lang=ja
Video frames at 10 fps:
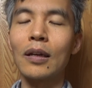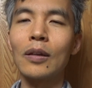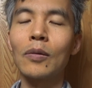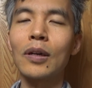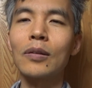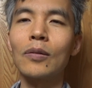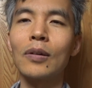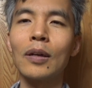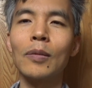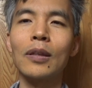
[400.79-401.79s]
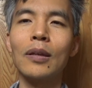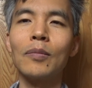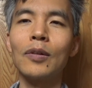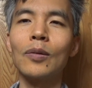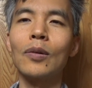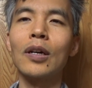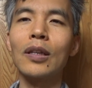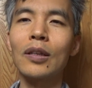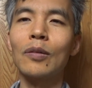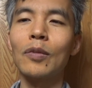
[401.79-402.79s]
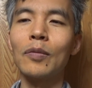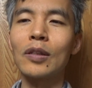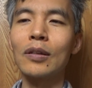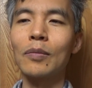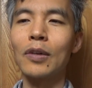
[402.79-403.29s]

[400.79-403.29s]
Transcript: 芸能活動をやめてもどうかなと思いますし、